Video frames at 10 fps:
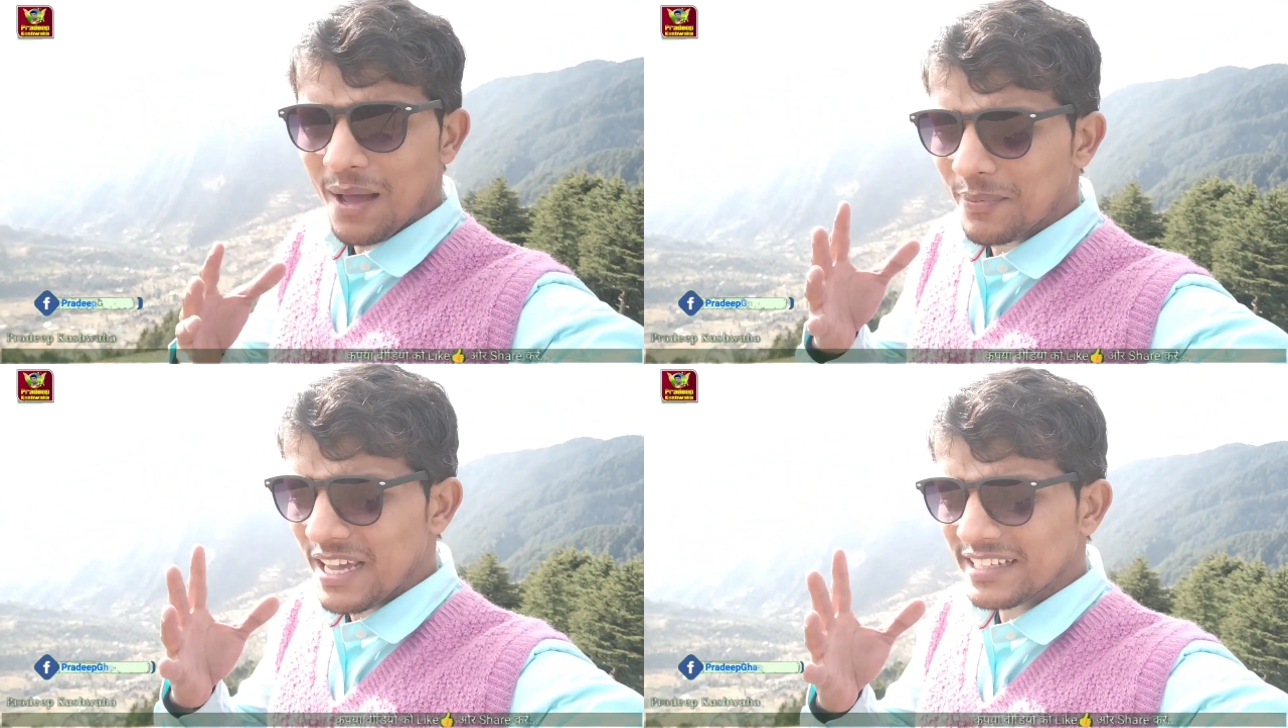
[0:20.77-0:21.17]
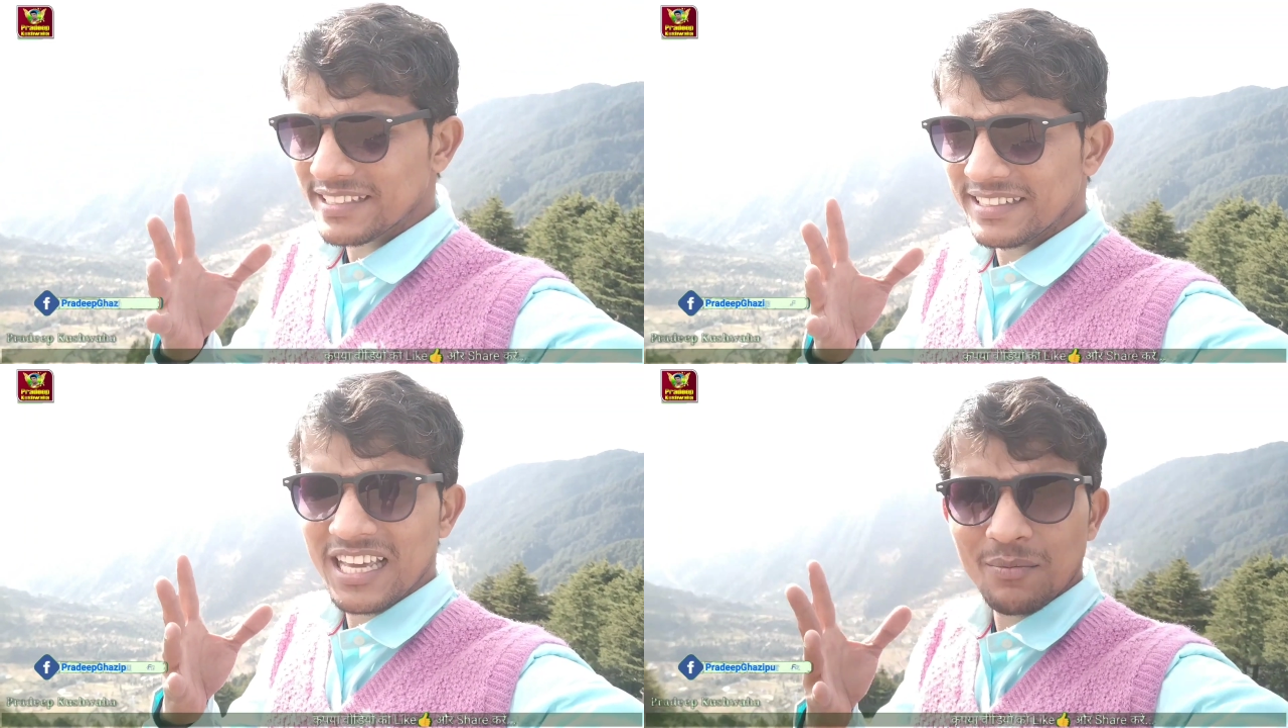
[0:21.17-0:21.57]
आपका एक
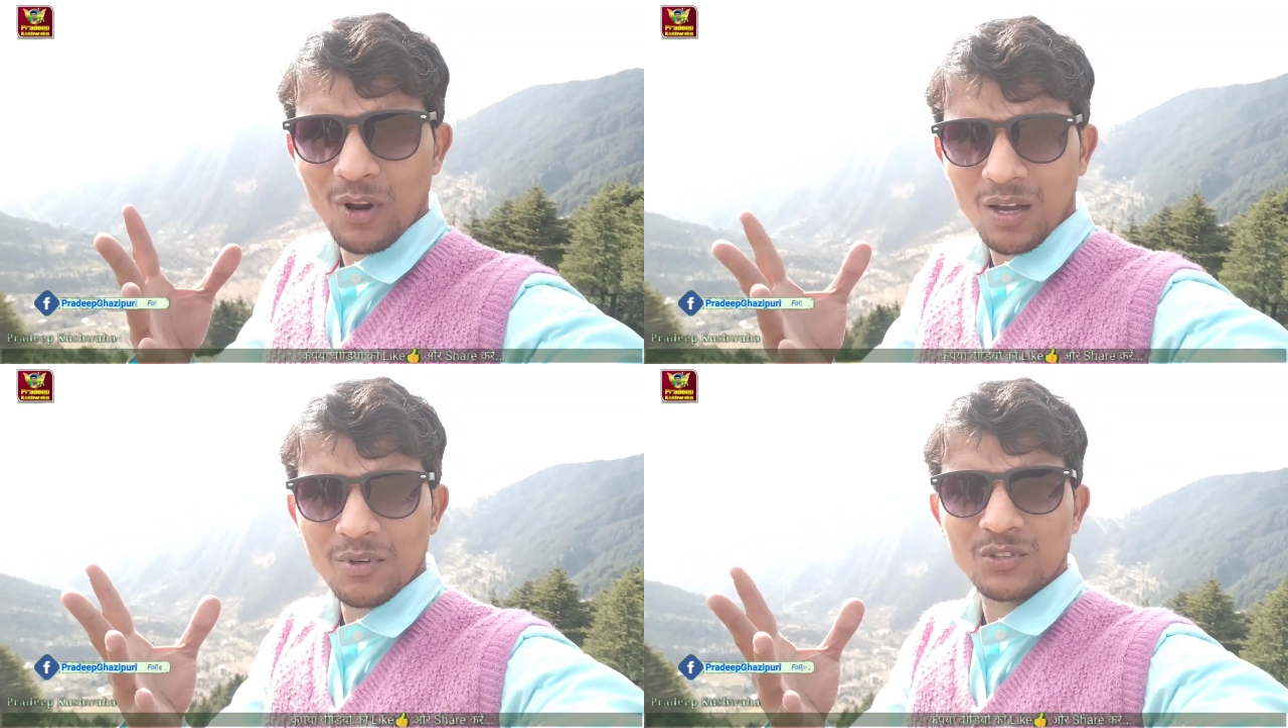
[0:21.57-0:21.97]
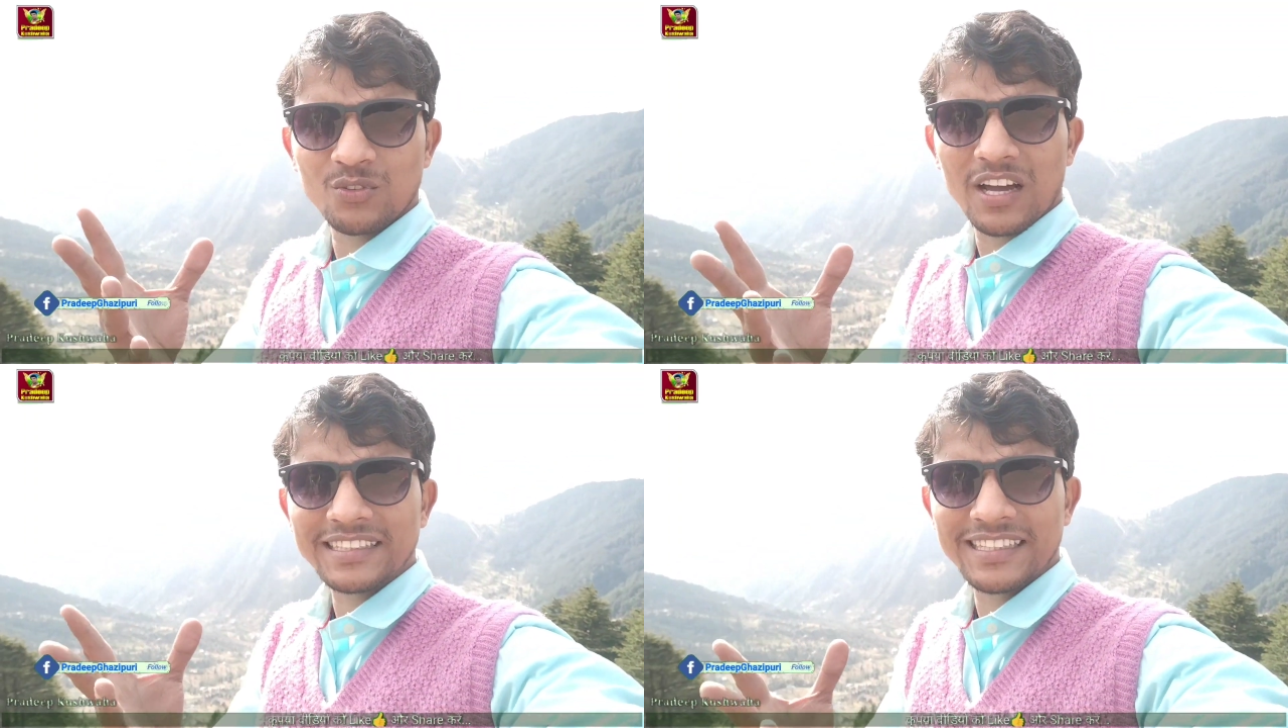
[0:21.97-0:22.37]
नए ब्लॉग में
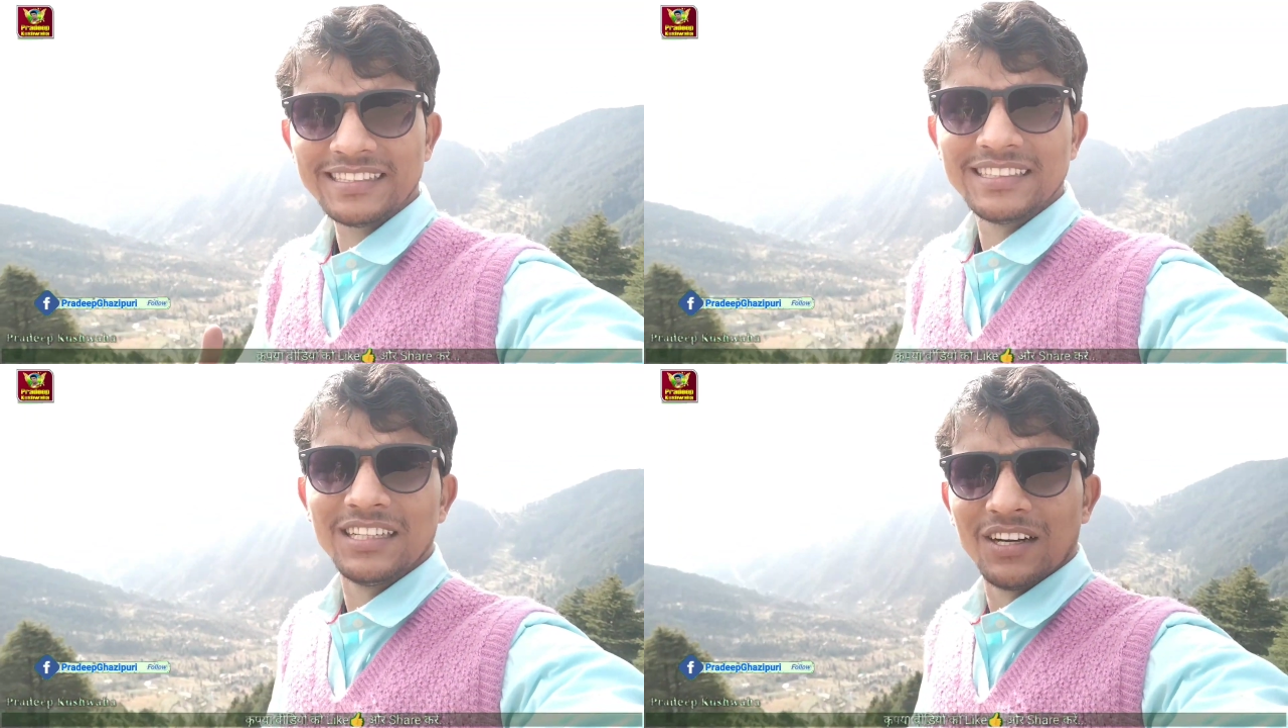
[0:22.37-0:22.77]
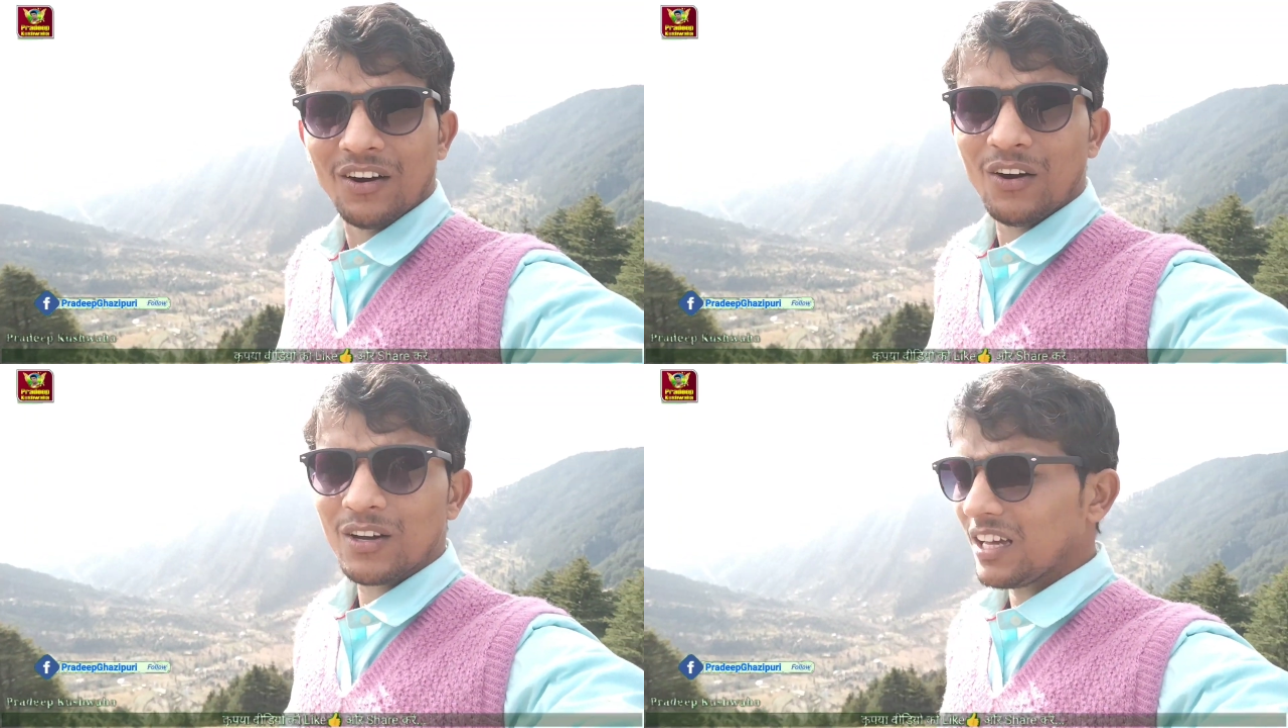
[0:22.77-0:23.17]
स्वागत है
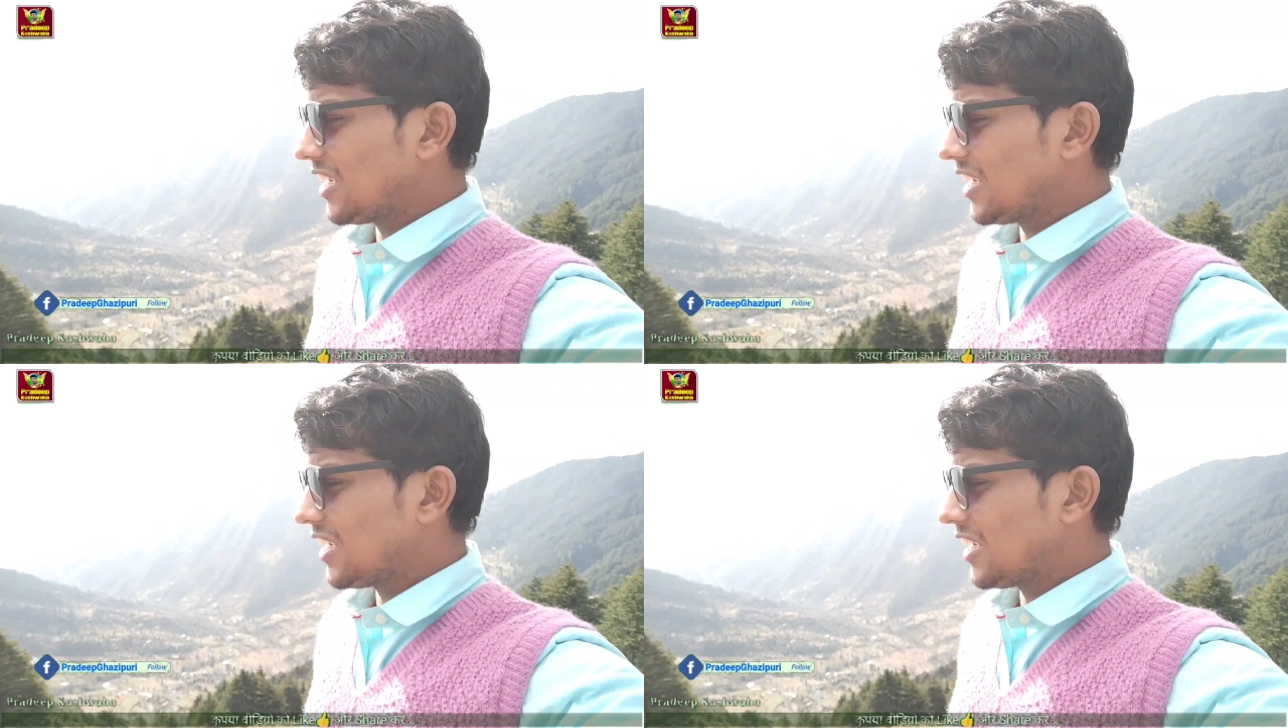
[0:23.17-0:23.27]
और